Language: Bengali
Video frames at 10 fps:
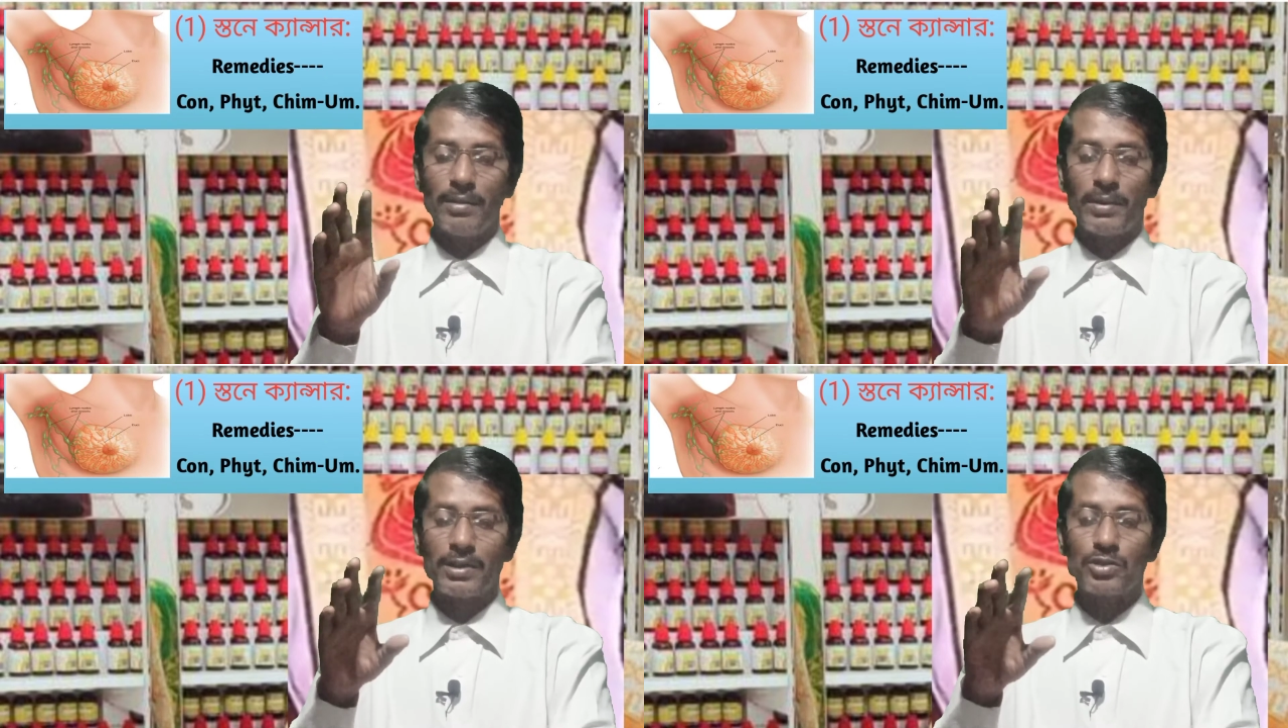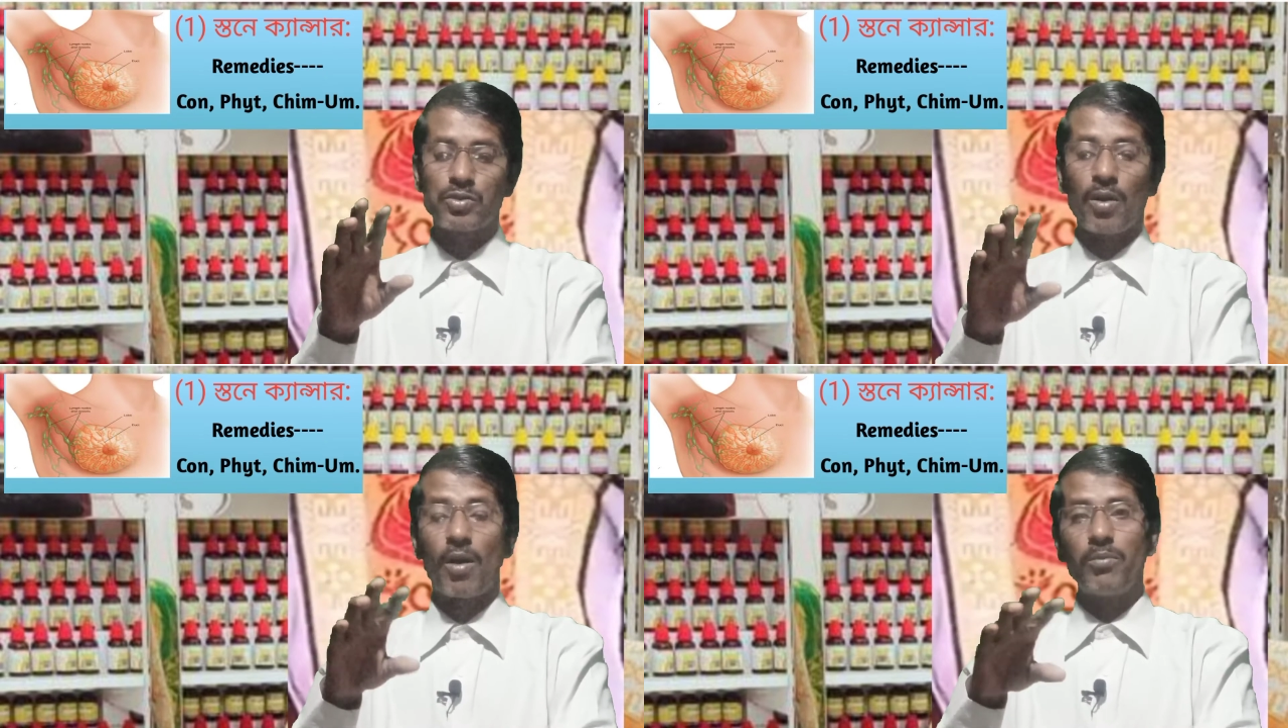এবার
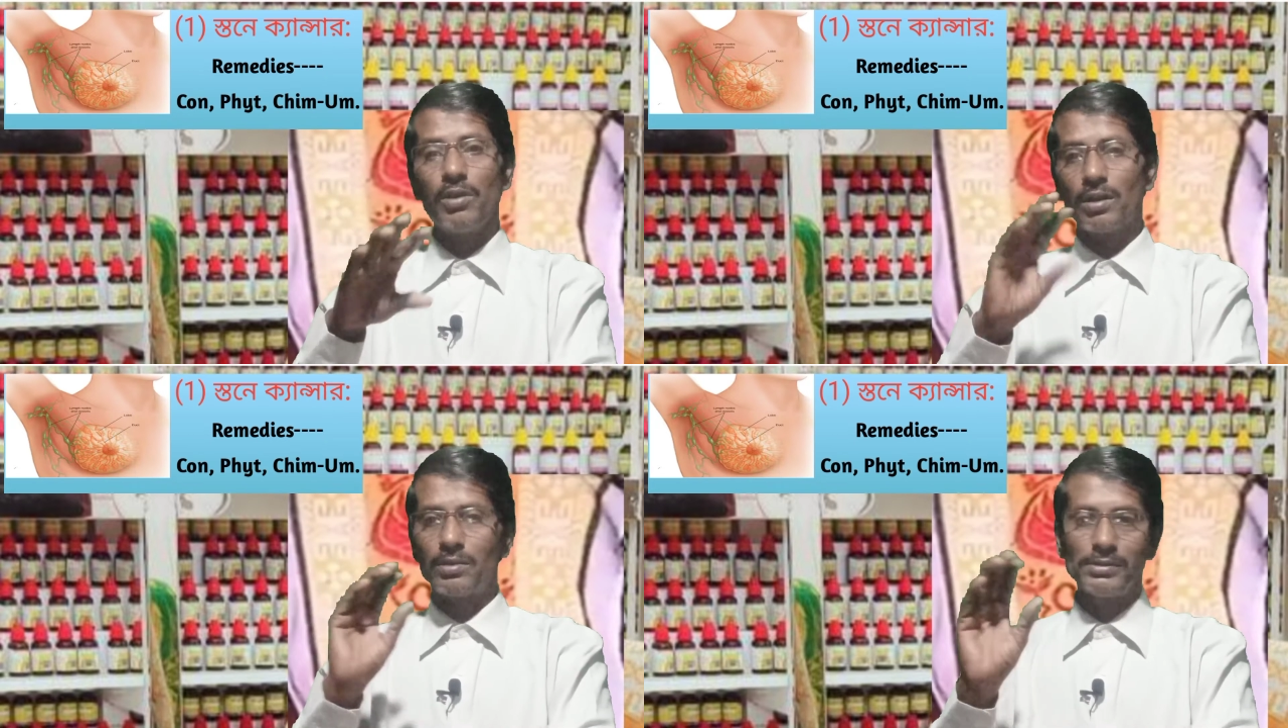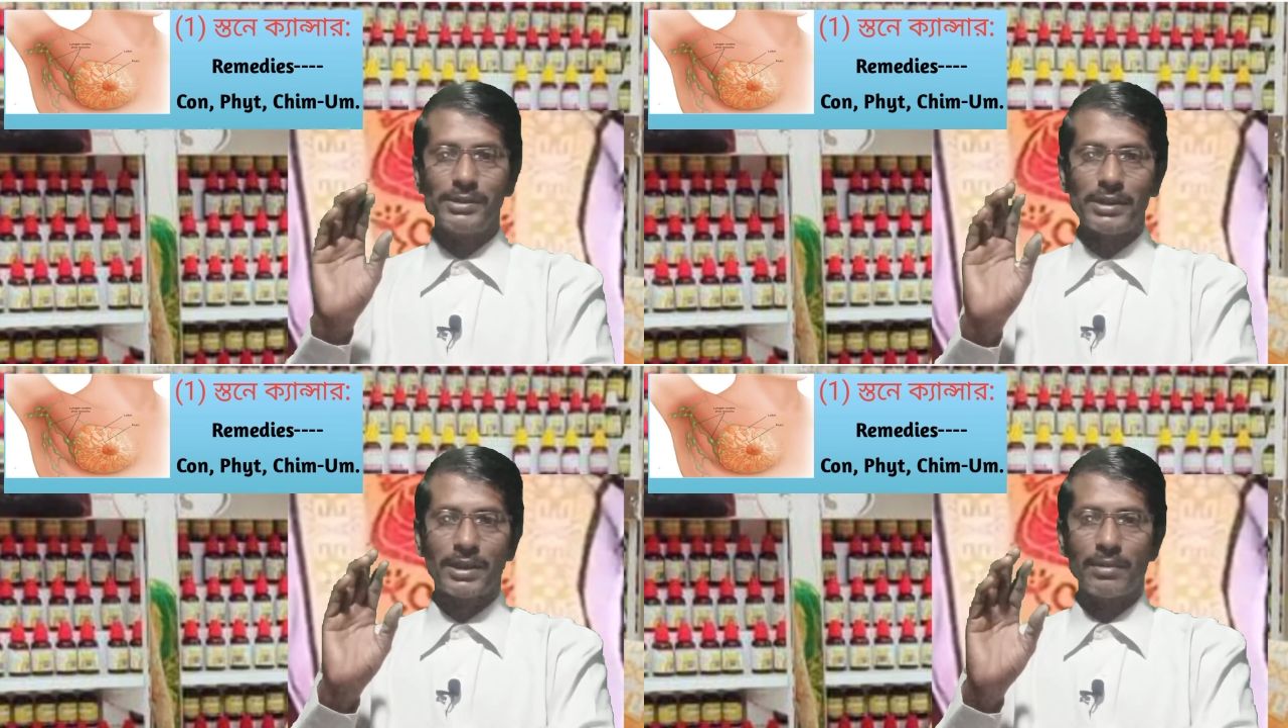সব লক্ষণ
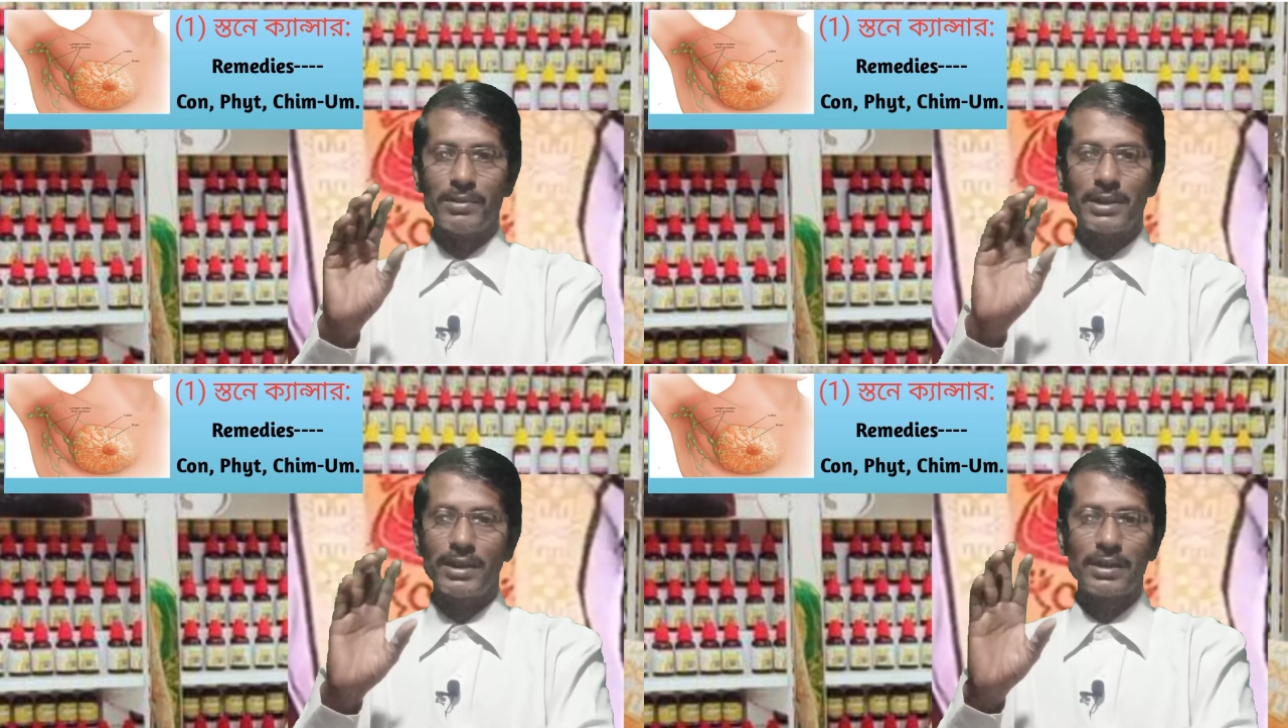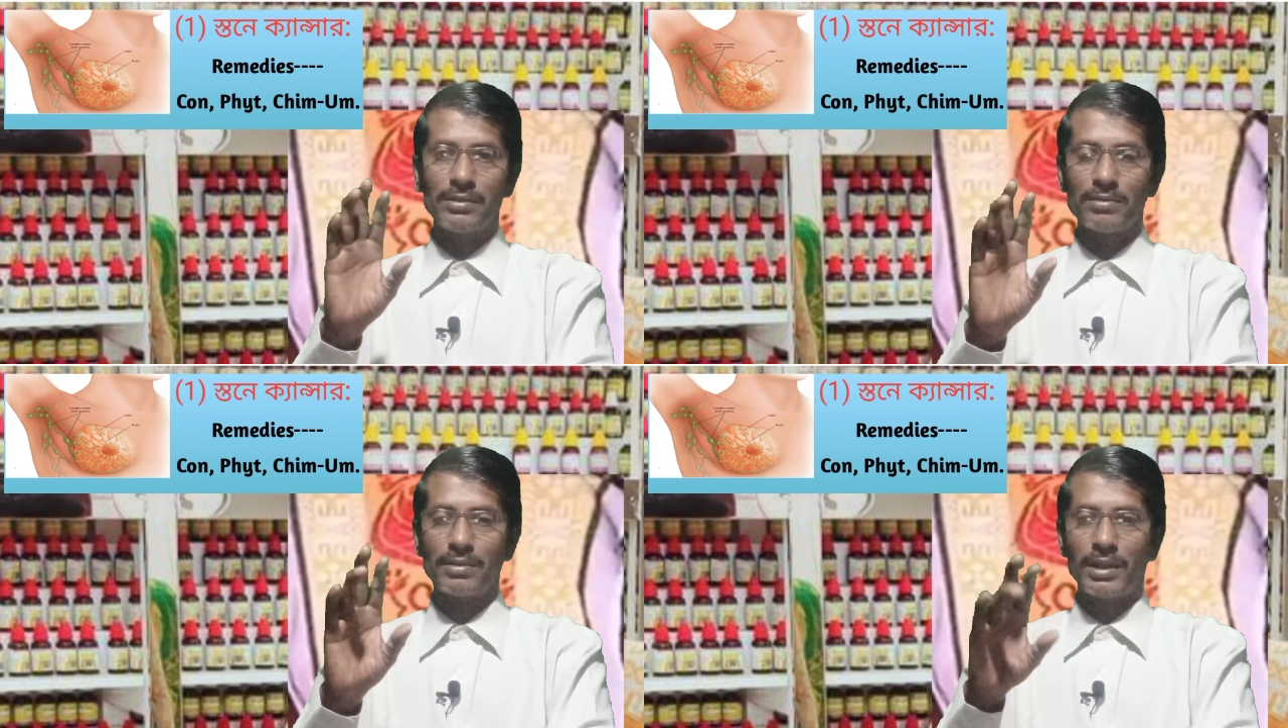যে থাকবে সেটা
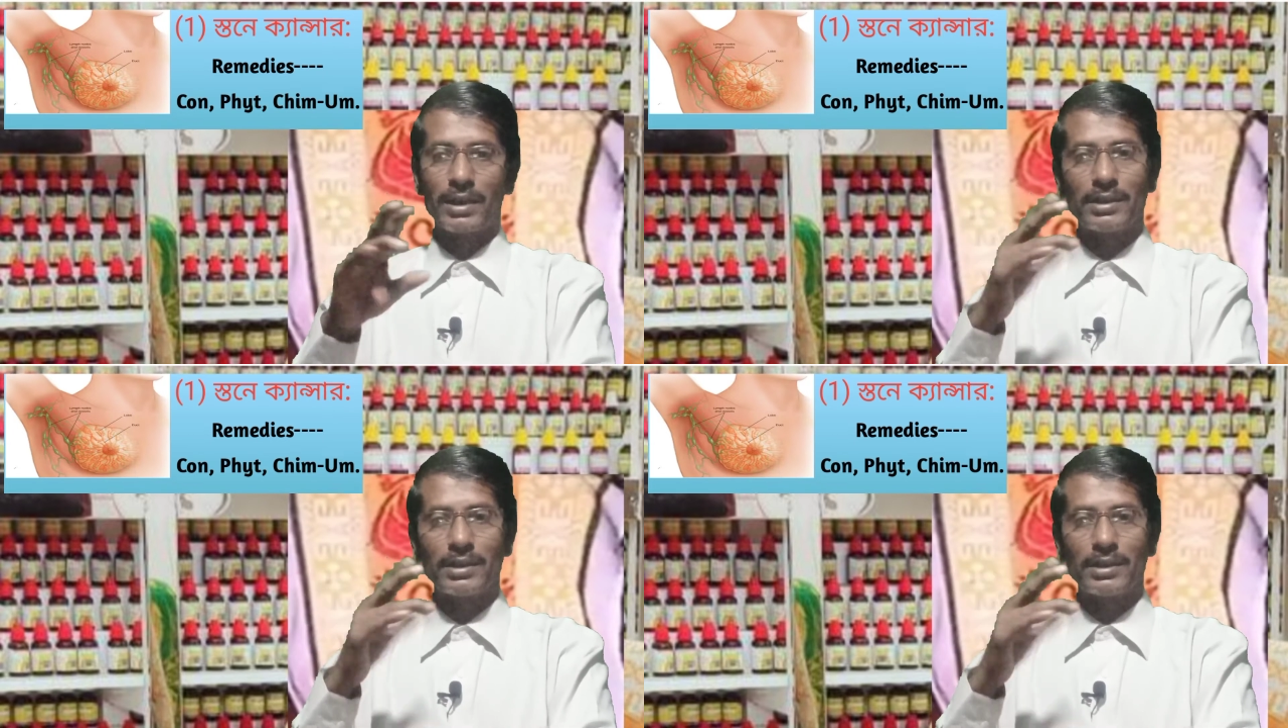কিন্তু না